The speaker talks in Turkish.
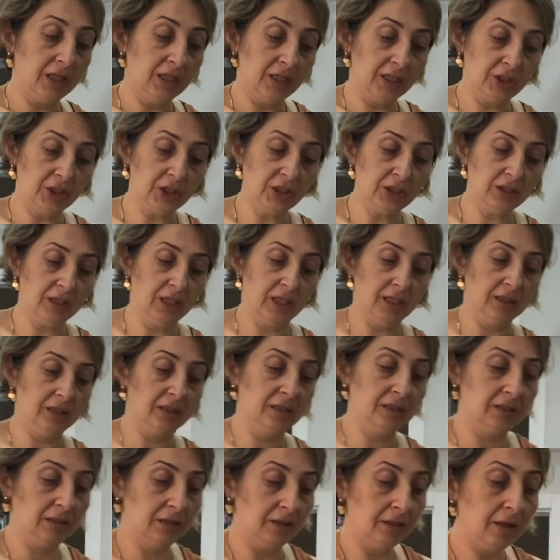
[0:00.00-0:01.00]
Kaşık
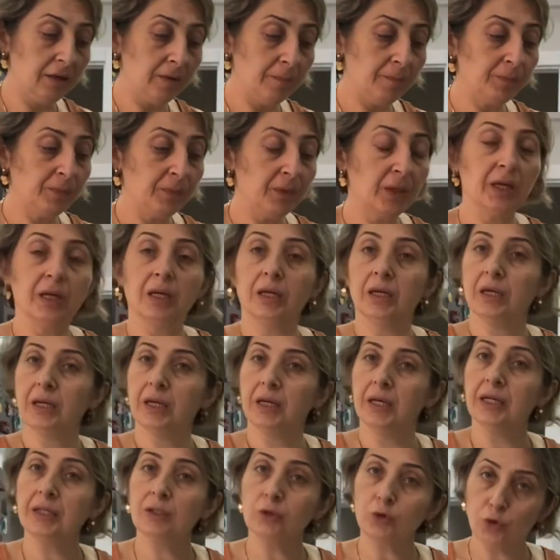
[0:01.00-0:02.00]
tatlısı da
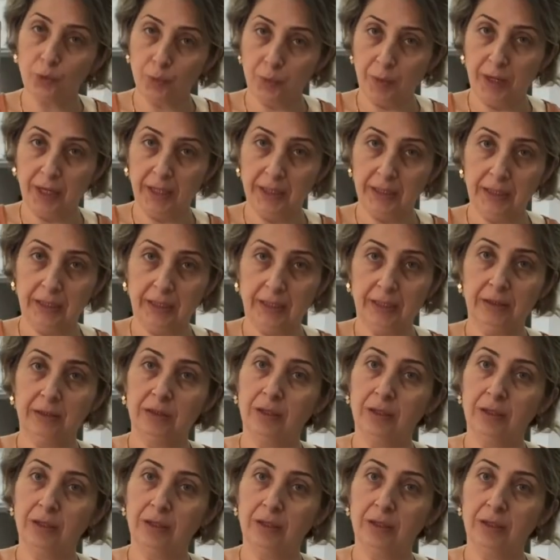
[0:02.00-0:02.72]
e, hani supangile,